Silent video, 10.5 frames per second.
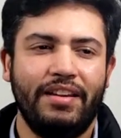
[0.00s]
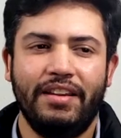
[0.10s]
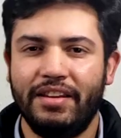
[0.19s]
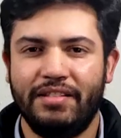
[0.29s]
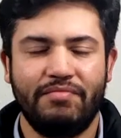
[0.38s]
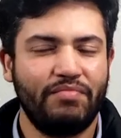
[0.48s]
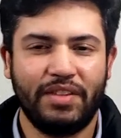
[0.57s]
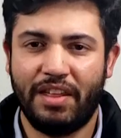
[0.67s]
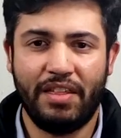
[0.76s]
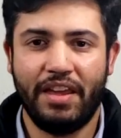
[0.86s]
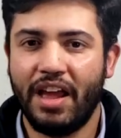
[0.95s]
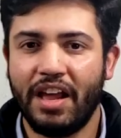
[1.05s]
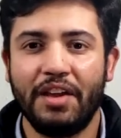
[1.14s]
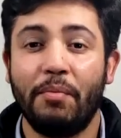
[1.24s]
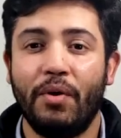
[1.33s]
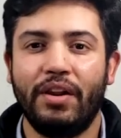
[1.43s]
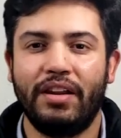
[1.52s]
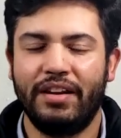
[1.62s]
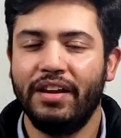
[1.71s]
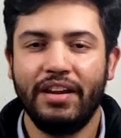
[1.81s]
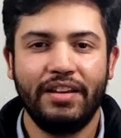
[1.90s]
Y desde ya el spoiler,
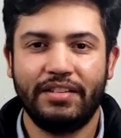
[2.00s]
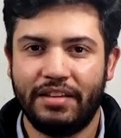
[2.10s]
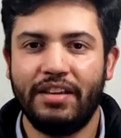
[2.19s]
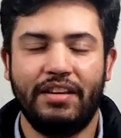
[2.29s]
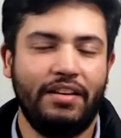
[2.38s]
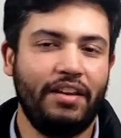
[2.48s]
sí,